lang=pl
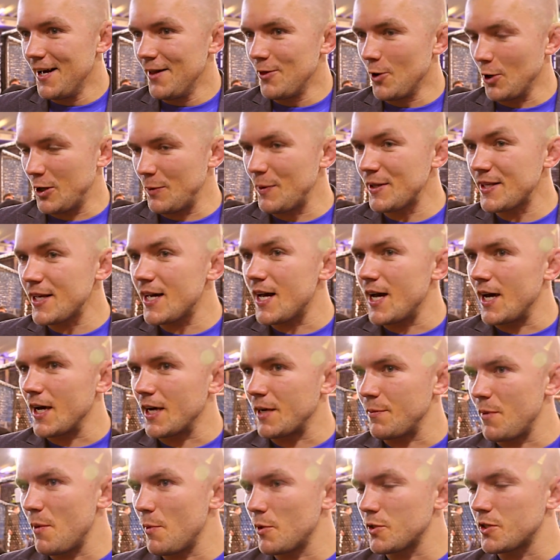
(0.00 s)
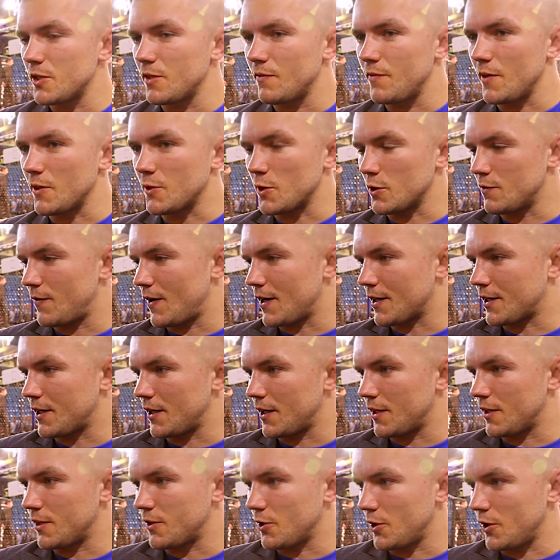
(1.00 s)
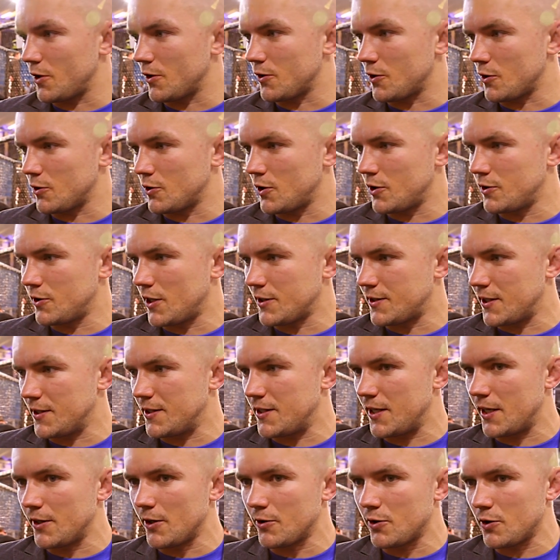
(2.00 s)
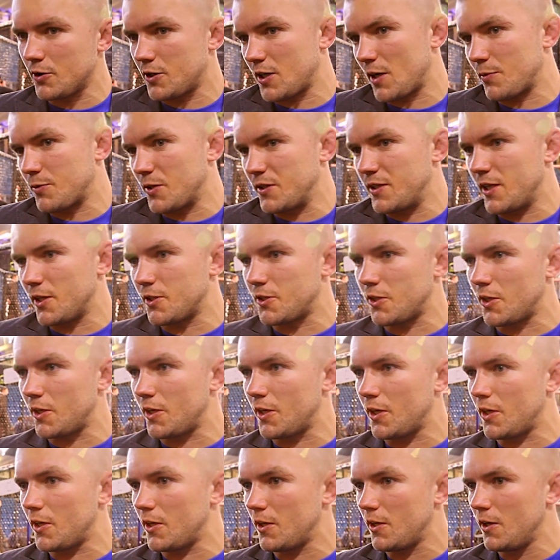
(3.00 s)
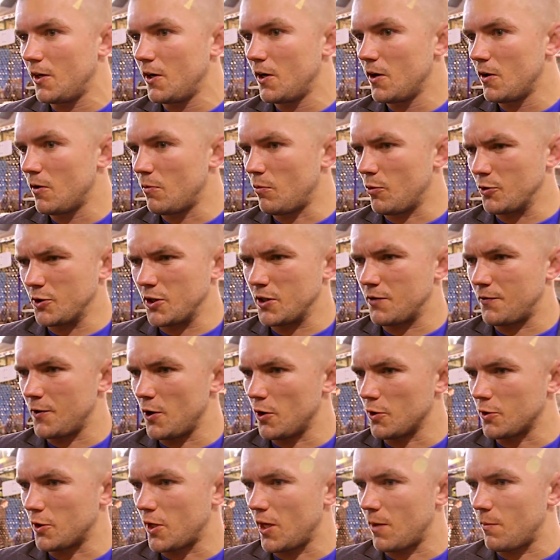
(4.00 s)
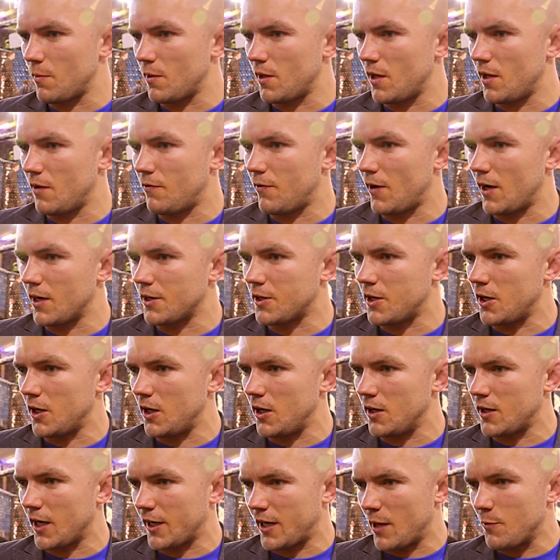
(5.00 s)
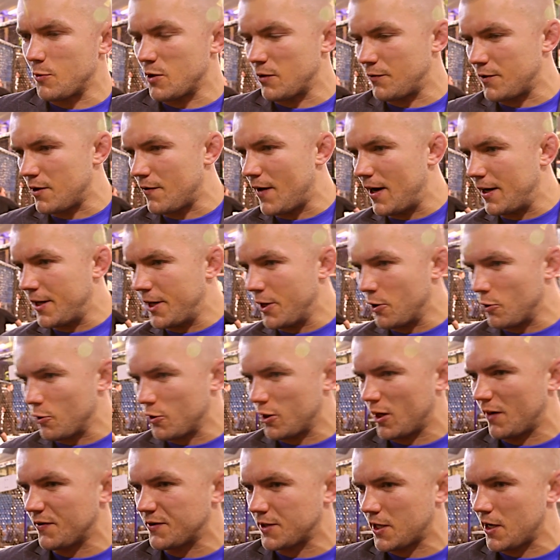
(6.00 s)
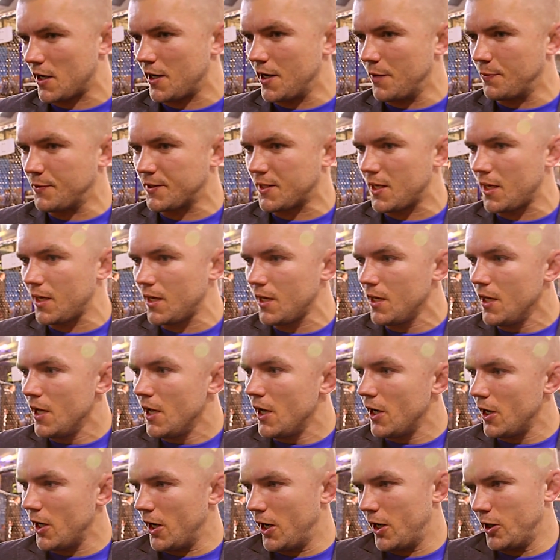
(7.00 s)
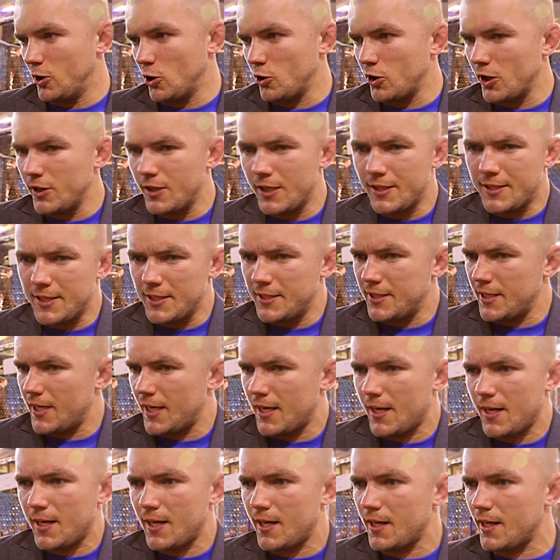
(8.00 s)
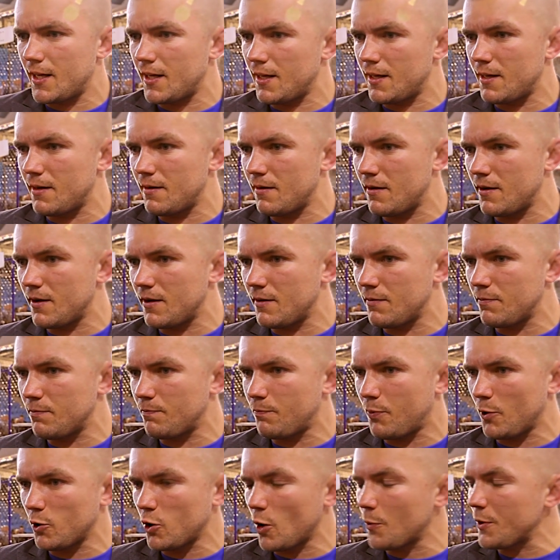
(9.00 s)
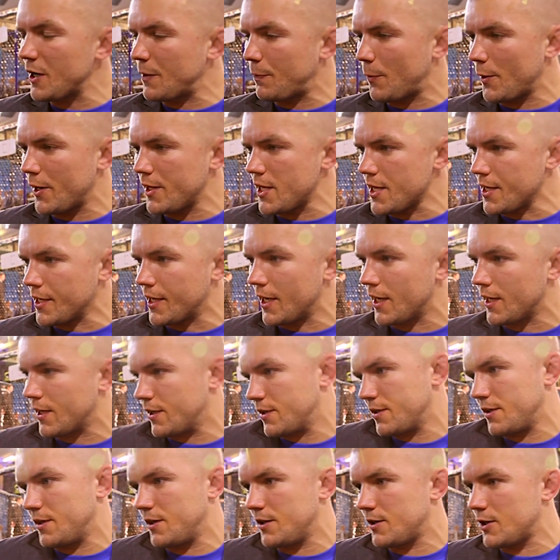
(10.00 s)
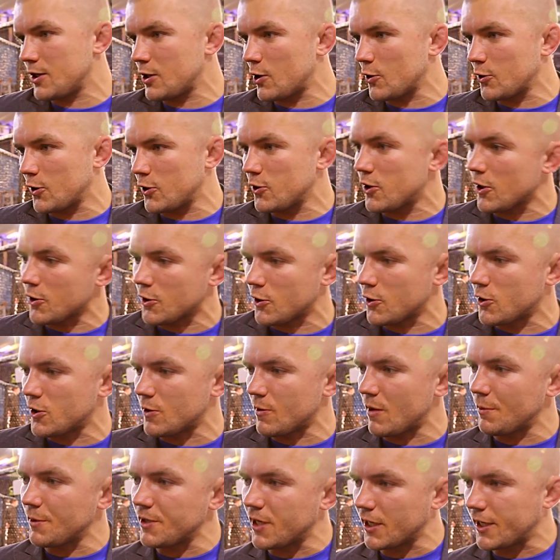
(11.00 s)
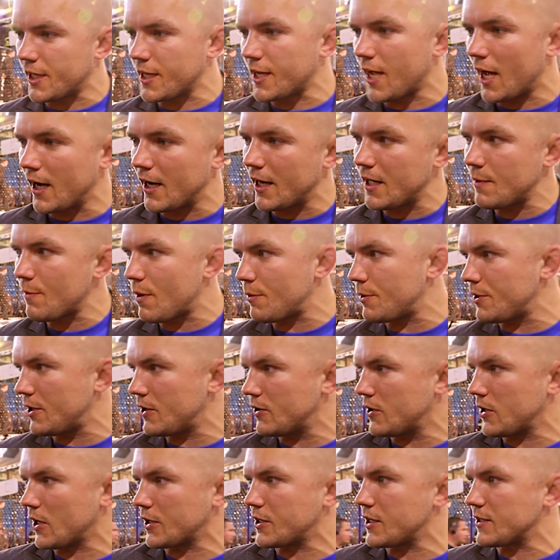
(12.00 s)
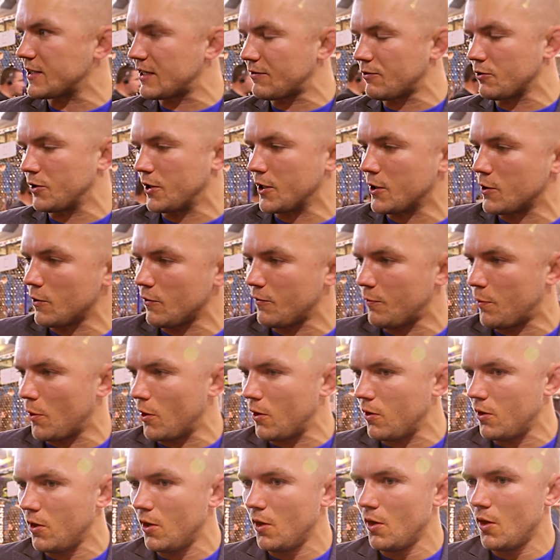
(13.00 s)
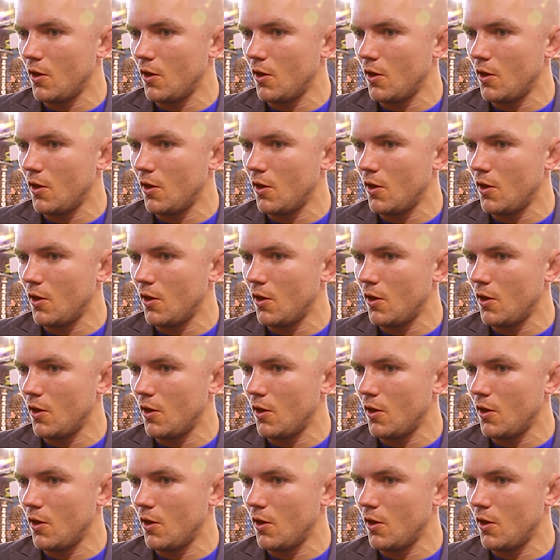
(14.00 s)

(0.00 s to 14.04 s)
No chyba tak, mimo że większość walki to, to decyzje, no to trzeba przyznać, że może z wyjątkiem e, walki takiej przewidywalnej Ryżewski Lipski, e, to te decyzje e, po dobrych pojedynkach. I tylko się cieszę, że mamy takie gale i mamy takich zawodników, bo,